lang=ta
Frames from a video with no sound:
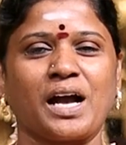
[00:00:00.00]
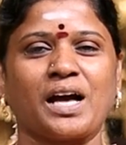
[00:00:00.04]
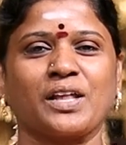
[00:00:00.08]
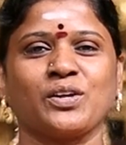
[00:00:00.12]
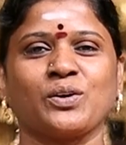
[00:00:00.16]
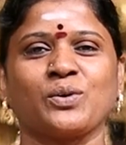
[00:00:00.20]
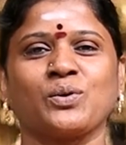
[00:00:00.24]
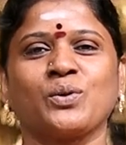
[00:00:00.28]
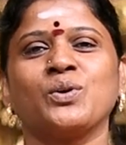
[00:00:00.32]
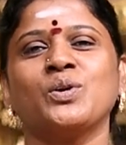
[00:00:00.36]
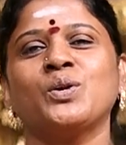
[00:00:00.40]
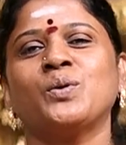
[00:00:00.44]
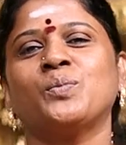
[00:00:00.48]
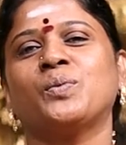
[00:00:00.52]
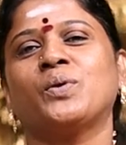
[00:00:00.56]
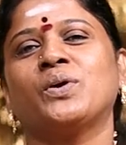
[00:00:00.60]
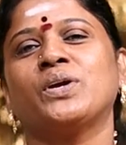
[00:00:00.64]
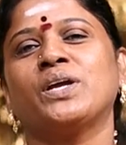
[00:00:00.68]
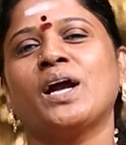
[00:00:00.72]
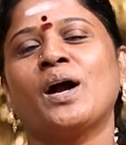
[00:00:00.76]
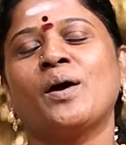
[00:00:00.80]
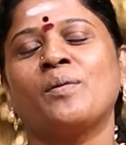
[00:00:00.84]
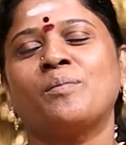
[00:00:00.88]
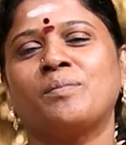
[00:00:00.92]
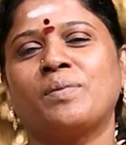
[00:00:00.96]
அதை கொண்டு
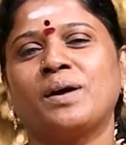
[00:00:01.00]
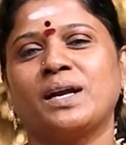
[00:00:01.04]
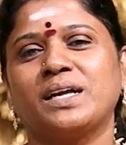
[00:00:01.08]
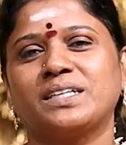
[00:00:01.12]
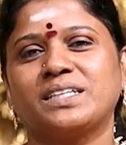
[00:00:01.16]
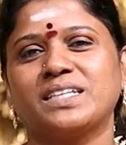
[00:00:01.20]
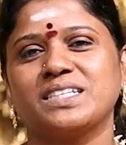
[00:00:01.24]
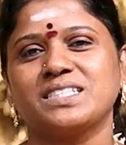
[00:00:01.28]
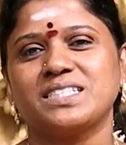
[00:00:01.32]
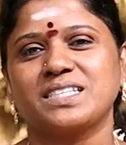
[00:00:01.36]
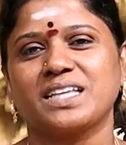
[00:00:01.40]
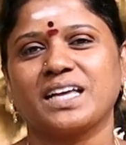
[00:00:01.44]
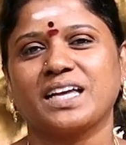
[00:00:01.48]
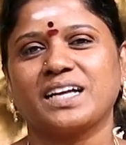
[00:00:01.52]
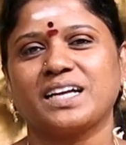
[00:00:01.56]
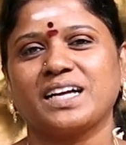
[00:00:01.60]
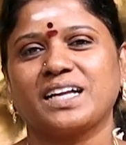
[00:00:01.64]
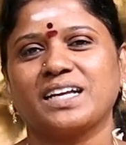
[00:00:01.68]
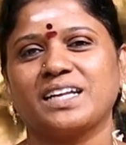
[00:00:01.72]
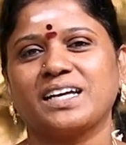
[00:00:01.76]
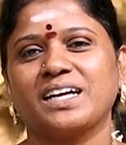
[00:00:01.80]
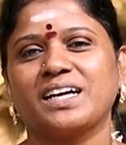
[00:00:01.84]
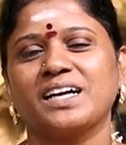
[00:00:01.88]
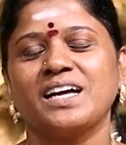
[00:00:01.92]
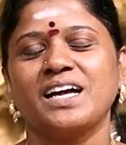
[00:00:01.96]
போய் அம்பாள்கிட்ட
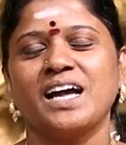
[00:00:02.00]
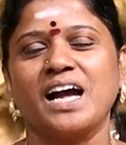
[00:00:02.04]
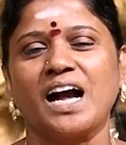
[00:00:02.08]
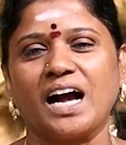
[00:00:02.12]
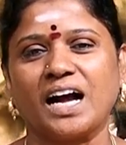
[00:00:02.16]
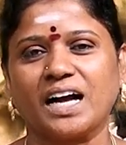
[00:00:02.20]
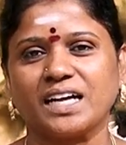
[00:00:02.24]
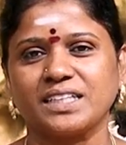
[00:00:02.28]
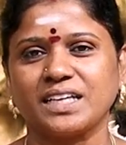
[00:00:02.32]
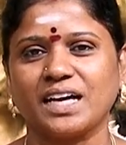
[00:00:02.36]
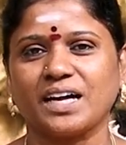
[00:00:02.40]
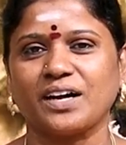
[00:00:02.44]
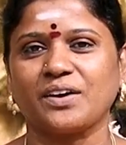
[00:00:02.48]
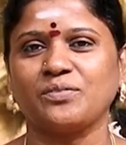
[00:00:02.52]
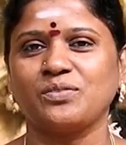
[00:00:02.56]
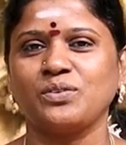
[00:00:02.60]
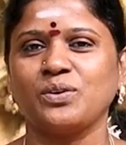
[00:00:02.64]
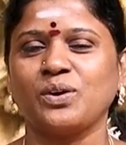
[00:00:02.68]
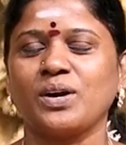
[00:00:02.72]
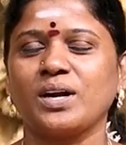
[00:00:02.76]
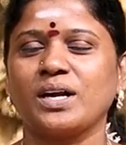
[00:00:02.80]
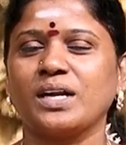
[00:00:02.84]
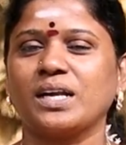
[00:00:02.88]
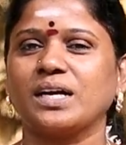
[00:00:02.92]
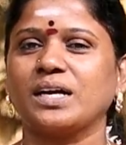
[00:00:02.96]
சேர்க்கலாம் அதை
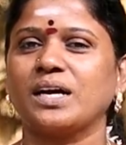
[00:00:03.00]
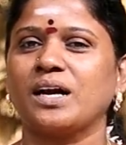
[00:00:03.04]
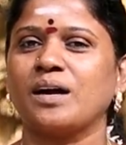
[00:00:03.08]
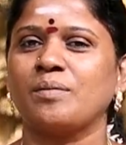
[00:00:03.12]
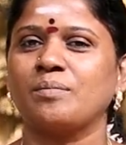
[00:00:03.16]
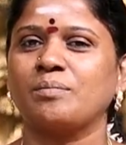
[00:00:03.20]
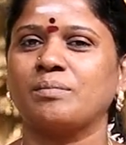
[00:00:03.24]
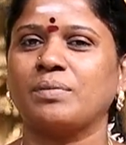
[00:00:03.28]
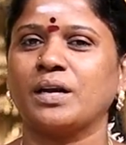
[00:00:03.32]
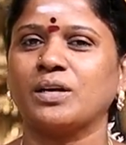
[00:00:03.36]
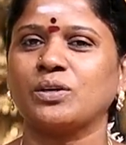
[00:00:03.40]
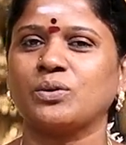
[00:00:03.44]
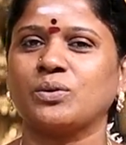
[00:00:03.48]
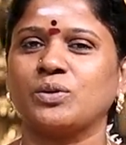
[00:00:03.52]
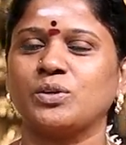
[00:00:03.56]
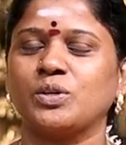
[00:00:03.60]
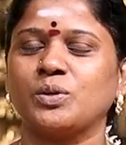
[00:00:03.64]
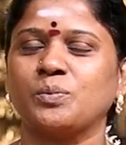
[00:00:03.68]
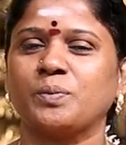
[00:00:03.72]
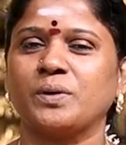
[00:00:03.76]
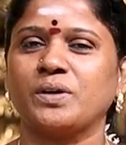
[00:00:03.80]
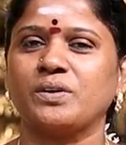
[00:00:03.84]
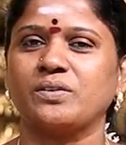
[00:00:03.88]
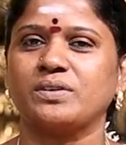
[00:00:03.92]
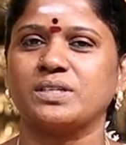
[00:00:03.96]
அவ்வளோ அழகாக அம்பாள்
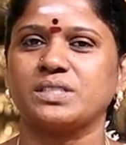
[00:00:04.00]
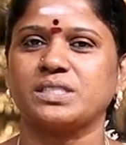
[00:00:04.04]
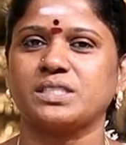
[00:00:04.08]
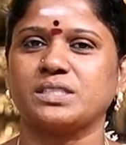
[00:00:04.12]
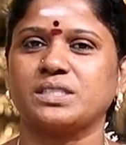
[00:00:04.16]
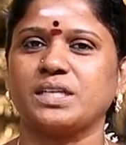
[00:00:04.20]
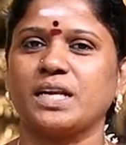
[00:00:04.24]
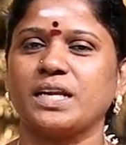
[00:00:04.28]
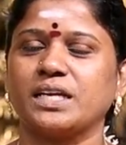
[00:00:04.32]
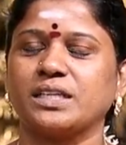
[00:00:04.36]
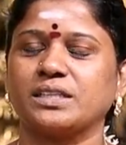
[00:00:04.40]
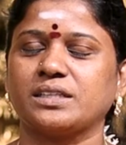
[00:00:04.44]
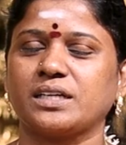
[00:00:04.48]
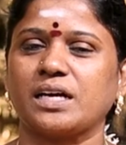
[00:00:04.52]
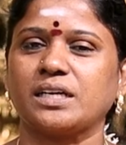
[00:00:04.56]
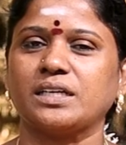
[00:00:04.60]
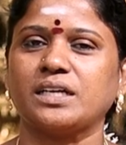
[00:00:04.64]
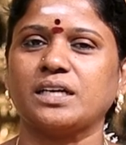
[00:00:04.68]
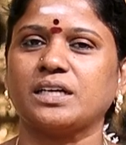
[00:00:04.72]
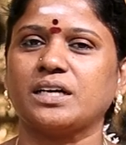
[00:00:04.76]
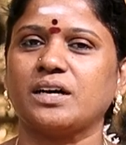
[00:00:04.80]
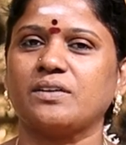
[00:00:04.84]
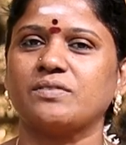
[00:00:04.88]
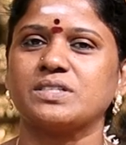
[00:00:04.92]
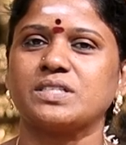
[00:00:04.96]
கொண்டு போய் வச்சுட்டு அன்னைக்கு
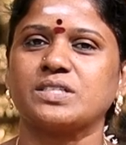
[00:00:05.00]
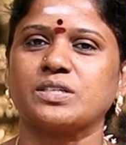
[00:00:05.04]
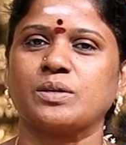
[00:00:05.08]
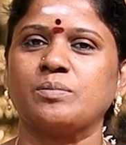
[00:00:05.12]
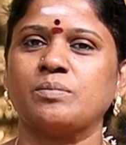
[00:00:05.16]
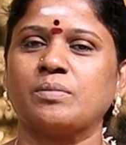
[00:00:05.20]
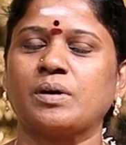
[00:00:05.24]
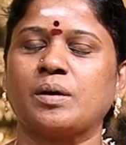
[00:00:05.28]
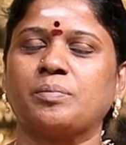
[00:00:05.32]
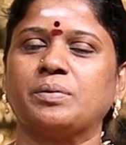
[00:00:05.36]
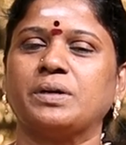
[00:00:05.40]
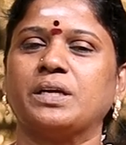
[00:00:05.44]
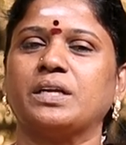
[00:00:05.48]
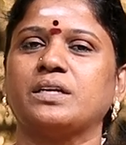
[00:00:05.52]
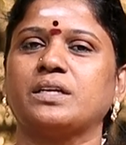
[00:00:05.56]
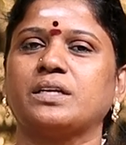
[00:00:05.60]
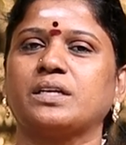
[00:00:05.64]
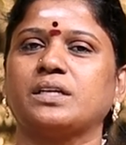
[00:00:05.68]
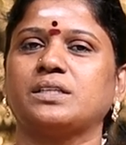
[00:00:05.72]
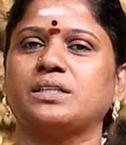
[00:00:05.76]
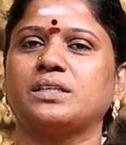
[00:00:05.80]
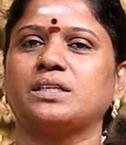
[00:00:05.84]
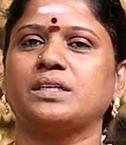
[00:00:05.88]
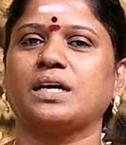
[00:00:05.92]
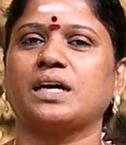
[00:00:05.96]
தங்க கவசம்
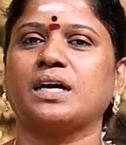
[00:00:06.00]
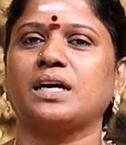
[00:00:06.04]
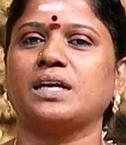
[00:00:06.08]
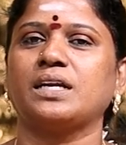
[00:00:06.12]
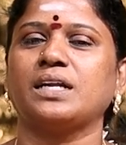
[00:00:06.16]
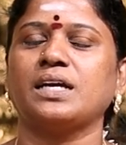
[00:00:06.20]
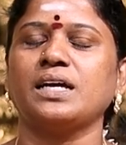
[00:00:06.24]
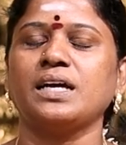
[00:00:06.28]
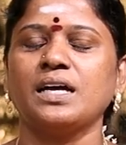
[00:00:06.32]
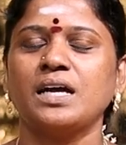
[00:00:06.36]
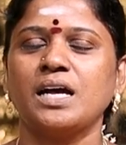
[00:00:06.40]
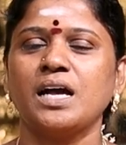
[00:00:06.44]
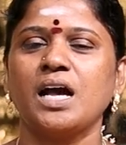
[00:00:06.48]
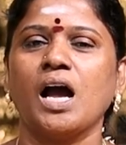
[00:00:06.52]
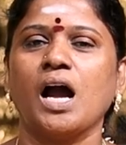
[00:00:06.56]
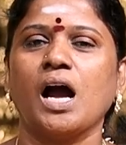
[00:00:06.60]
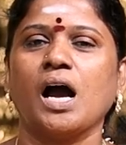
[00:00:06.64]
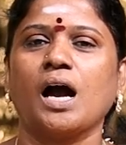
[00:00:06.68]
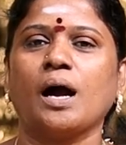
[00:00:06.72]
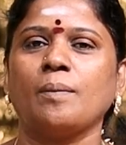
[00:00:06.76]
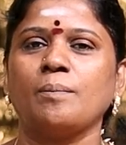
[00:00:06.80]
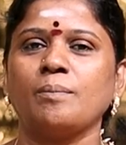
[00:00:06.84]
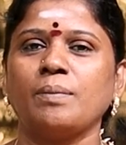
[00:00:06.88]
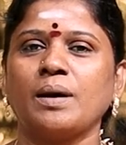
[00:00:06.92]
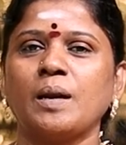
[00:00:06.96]
அப்படின்றதுனால
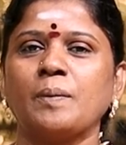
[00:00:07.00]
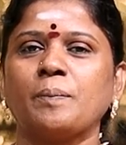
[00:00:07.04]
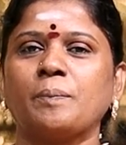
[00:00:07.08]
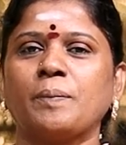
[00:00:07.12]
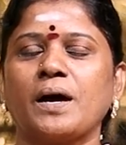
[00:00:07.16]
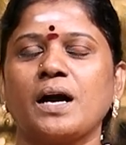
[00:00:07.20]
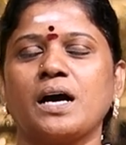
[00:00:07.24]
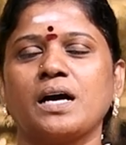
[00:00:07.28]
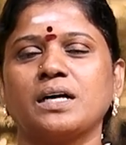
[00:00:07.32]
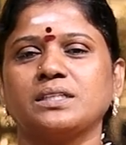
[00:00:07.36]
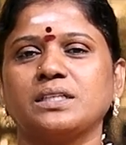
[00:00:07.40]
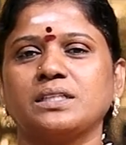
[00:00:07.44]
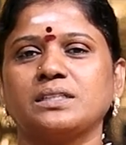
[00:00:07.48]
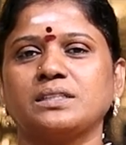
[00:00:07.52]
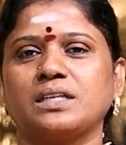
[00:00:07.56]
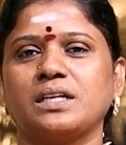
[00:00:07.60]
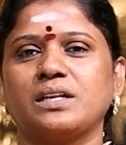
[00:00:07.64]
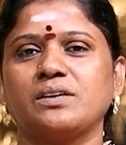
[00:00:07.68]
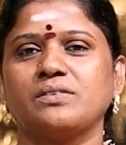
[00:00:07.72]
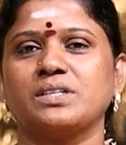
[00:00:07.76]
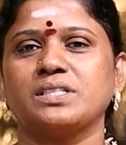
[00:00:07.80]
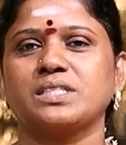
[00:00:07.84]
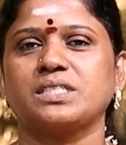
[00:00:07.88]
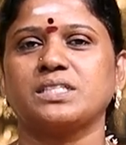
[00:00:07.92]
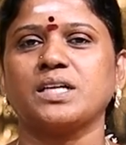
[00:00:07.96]
அம்பாள்
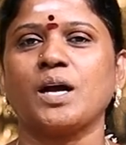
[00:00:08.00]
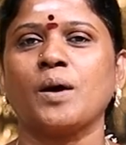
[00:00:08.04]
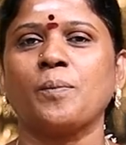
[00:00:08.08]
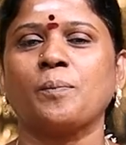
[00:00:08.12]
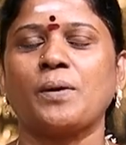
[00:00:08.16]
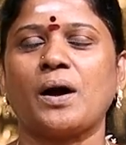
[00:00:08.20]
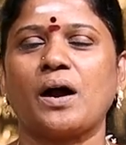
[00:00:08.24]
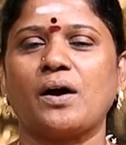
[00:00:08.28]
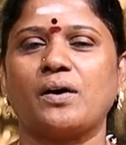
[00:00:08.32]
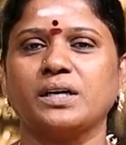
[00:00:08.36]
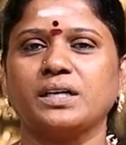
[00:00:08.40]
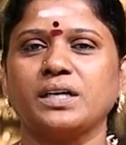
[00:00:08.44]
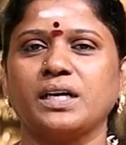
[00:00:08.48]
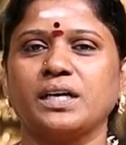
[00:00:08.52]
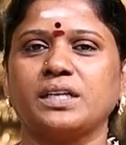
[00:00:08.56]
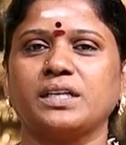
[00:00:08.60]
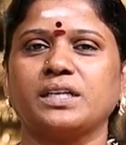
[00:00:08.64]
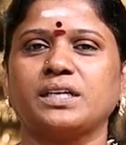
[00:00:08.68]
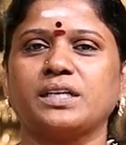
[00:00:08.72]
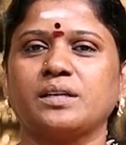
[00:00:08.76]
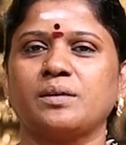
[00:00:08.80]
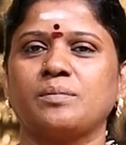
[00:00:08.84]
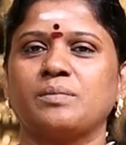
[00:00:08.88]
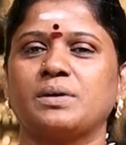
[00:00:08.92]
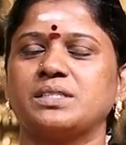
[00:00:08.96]
பாதத்தில் வச்சு அப்போ அங்கே
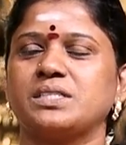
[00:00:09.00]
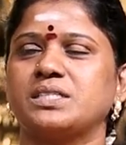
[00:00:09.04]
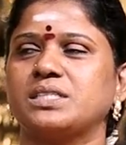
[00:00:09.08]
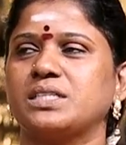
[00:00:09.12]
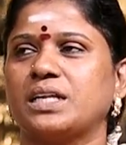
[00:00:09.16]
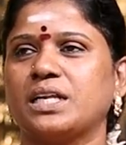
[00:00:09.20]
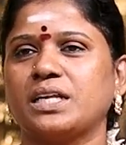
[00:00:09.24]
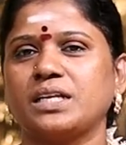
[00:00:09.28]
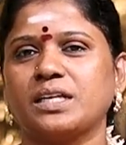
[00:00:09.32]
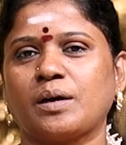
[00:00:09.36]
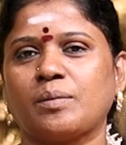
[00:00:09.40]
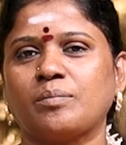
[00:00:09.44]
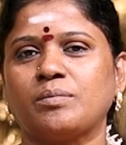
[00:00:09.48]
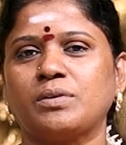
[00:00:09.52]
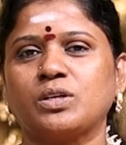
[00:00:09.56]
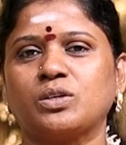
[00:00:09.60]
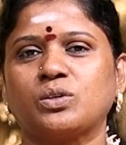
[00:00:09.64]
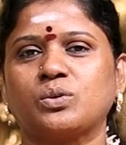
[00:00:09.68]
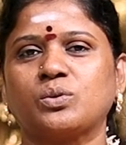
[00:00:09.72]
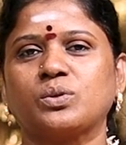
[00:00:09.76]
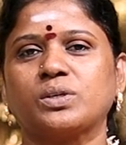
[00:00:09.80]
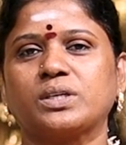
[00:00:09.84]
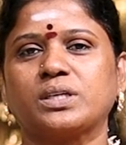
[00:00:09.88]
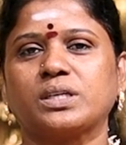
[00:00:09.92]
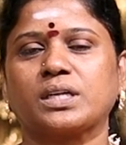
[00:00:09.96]
இருக்கிற மஞ்சளை
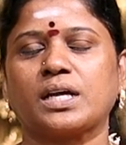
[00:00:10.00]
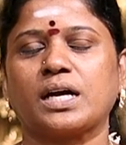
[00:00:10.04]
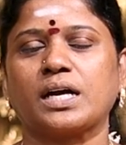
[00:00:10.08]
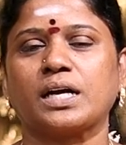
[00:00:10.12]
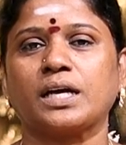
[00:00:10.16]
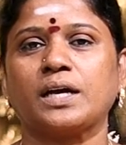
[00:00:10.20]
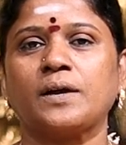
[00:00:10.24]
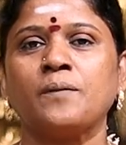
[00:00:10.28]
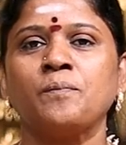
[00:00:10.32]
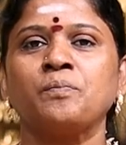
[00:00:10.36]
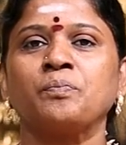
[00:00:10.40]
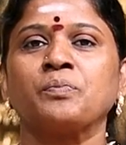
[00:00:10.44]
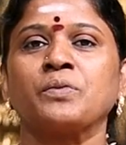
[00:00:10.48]
நம்மளுக்கு கொடுக்குறாங்க